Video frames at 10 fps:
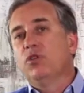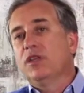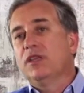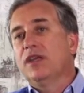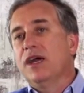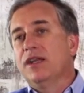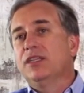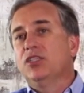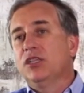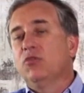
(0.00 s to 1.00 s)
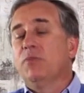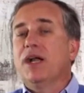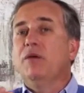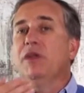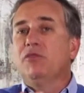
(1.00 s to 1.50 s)
que garante que o
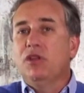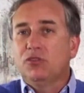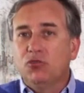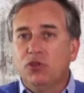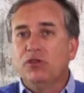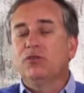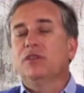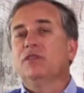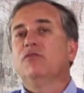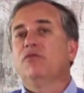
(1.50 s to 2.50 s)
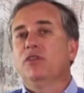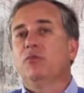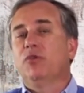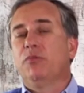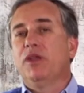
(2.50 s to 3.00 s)
pagamento eletrônico está sendo feito
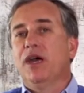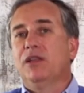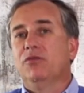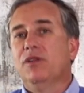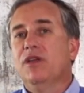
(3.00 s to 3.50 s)
apropriado,